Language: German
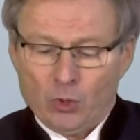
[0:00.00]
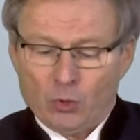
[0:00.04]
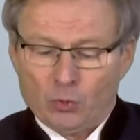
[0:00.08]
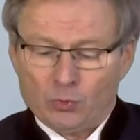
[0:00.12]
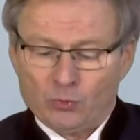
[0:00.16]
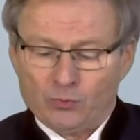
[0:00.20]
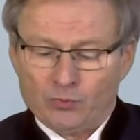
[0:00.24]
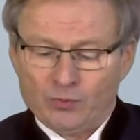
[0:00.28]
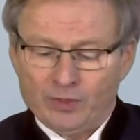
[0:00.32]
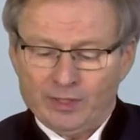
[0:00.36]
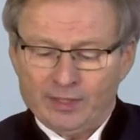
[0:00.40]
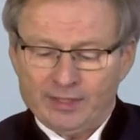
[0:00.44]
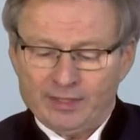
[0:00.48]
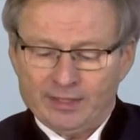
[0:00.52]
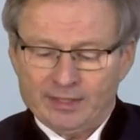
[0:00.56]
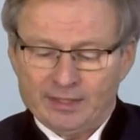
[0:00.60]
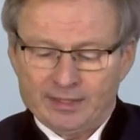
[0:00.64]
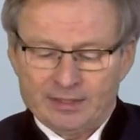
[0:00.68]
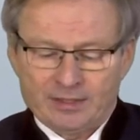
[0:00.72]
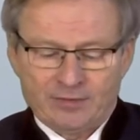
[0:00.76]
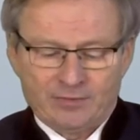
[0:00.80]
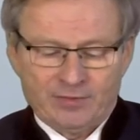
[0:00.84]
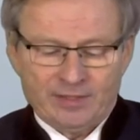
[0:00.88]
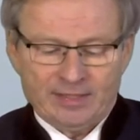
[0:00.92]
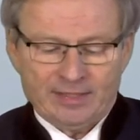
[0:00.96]
und
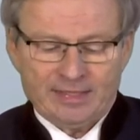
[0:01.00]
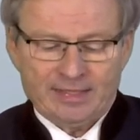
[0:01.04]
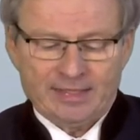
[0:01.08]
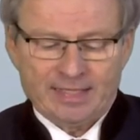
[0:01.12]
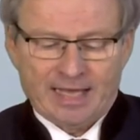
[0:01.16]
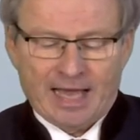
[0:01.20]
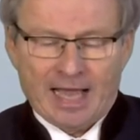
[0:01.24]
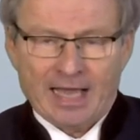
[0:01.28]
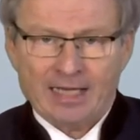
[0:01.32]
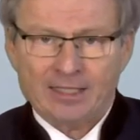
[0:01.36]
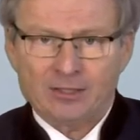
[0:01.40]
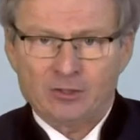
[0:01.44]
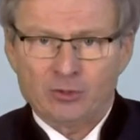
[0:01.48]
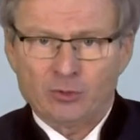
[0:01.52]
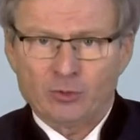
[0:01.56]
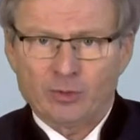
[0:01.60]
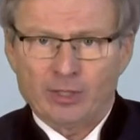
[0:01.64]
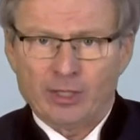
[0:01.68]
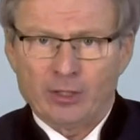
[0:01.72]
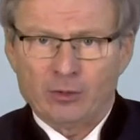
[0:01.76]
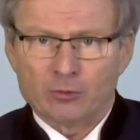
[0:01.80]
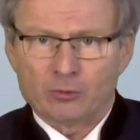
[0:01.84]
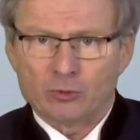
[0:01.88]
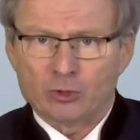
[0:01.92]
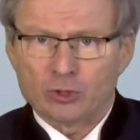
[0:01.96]
wichtiges Wissen
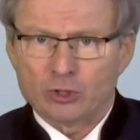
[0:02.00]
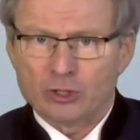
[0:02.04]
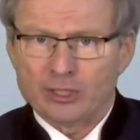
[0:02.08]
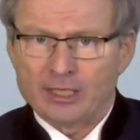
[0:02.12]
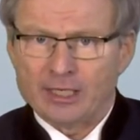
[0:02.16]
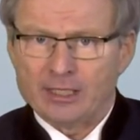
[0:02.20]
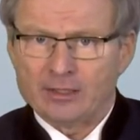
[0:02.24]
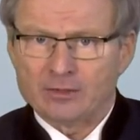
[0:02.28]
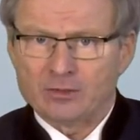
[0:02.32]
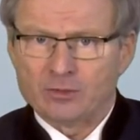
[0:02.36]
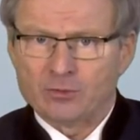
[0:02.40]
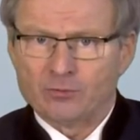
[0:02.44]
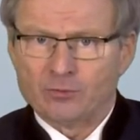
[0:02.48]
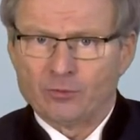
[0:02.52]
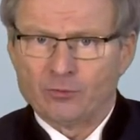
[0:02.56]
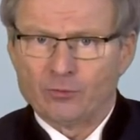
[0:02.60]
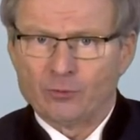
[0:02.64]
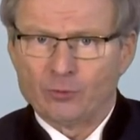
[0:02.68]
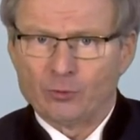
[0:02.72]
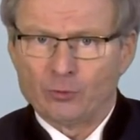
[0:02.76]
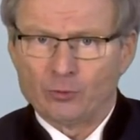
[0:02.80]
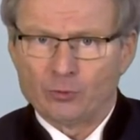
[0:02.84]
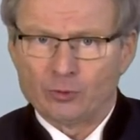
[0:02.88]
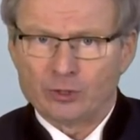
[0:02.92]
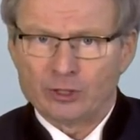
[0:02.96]
aktuell und schnell zur
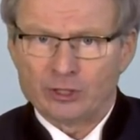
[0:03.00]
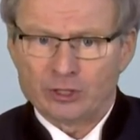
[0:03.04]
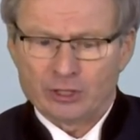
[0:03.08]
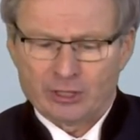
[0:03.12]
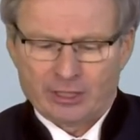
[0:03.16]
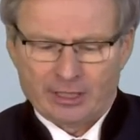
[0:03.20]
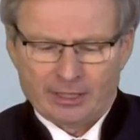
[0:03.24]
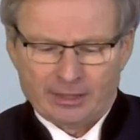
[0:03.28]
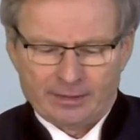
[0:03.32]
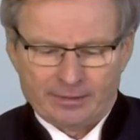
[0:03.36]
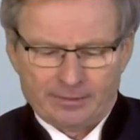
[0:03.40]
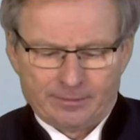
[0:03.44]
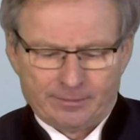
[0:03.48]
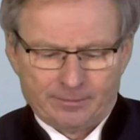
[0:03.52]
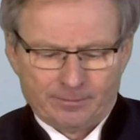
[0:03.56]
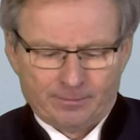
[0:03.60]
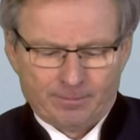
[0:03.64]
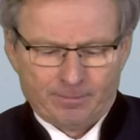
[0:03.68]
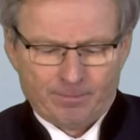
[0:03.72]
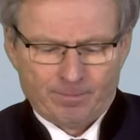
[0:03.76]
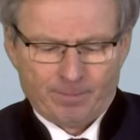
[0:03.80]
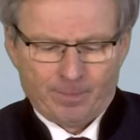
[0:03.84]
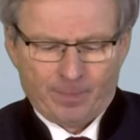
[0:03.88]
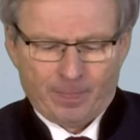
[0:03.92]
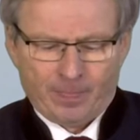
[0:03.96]
Verfügung gestellt.
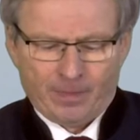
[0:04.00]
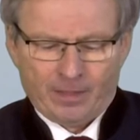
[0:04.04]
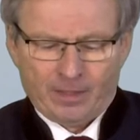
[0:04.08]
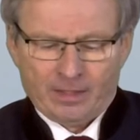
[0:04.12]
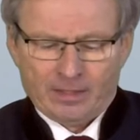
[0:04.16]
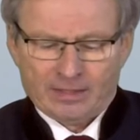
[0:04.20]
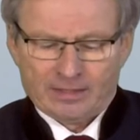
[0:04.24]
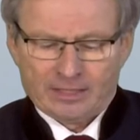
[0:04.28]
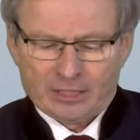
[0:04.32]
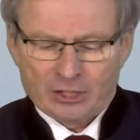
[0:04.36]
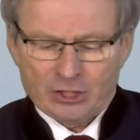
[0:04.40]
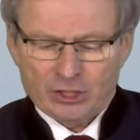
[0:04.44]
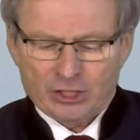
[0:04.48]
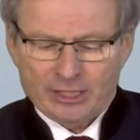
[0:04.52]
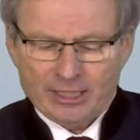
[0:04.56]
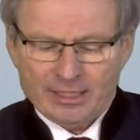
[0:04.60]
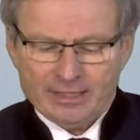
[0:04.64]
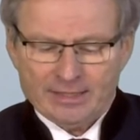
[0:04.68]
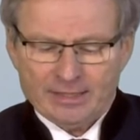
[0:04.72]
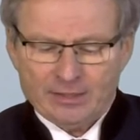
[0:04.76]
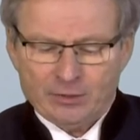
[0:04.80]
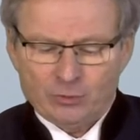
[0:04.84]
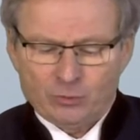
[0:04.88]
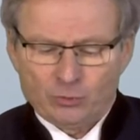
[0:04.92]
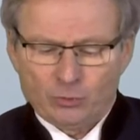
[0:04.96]
Das
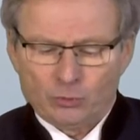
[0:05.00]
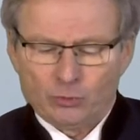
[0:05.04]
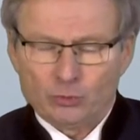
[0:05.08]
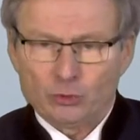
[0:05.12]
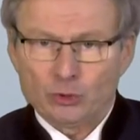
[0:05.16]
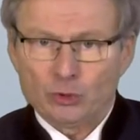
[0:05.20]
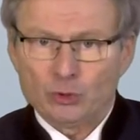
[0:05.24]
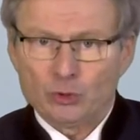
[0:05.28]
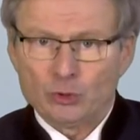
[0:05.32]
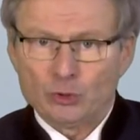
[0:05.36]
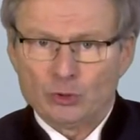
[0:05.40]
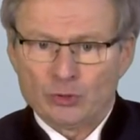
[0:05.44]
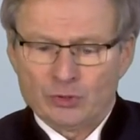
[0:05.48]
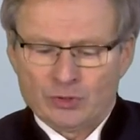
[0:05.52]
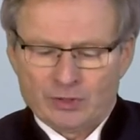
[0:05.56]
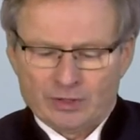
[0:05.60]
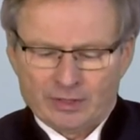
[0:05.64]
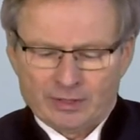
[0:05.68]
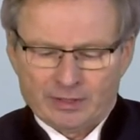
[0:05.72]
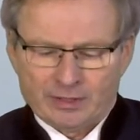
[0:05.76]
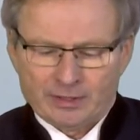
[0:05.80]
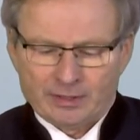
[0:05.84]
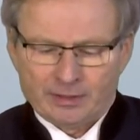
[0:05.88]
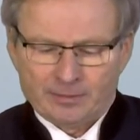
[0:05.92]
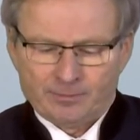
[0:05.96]
schätze und unterstütze
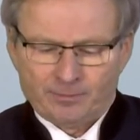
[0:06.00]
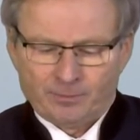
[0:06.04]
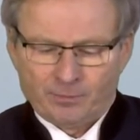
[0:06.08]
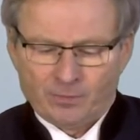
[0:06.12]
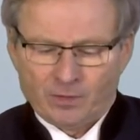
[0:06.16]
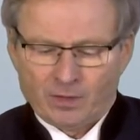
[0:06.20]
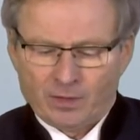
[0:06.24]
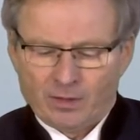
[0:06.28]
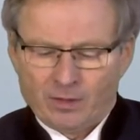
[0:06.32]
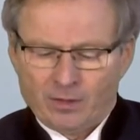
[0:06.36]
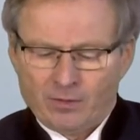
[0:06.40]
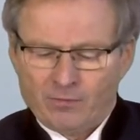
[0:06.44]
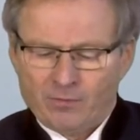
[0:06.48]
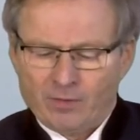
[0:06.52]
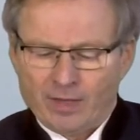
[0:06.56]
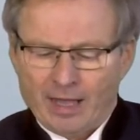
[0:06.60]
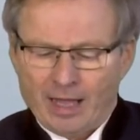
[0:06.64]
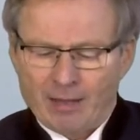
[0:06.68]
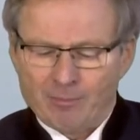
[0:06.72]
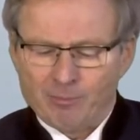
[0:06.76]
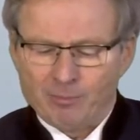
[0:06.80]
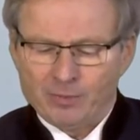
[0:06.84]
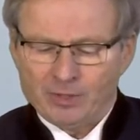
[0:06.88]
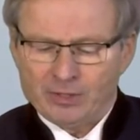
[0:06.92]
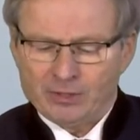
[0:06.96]
ich. Wir
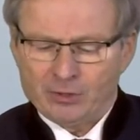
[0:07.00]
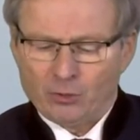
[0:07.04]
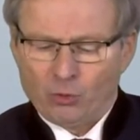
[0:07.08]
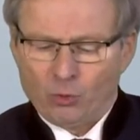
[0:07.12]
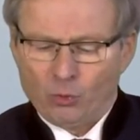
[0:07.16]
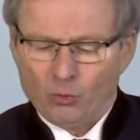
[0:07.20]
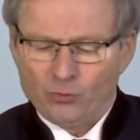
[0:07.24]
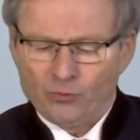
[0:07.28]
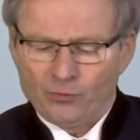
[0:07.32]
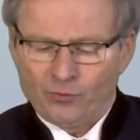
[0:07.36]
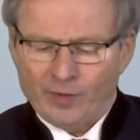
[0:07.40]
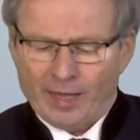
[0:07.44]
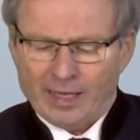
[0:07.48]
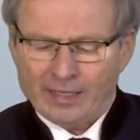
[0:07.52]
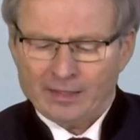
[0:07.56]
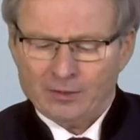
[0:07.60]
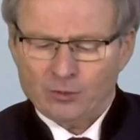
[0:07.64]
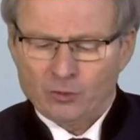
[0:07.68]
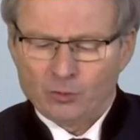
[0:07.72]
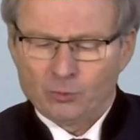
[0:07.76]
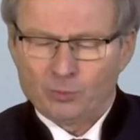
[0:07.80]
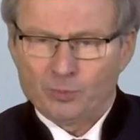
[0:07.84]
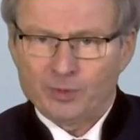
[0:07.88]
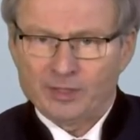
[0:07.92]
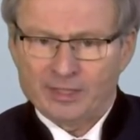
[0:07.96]
haben mit der hohen
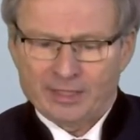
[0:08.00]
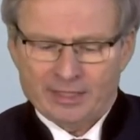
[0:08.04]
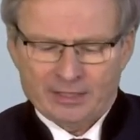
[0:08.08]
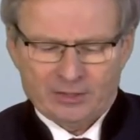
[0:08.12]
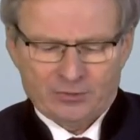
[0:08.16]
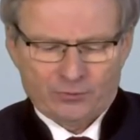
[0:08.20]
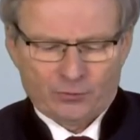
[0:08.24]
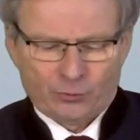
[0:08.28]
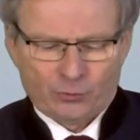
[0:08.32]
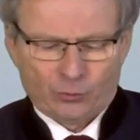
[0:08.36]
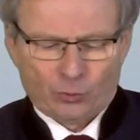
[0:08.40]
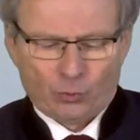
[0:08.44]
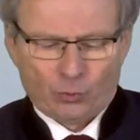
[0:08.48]
Fachkompetenz von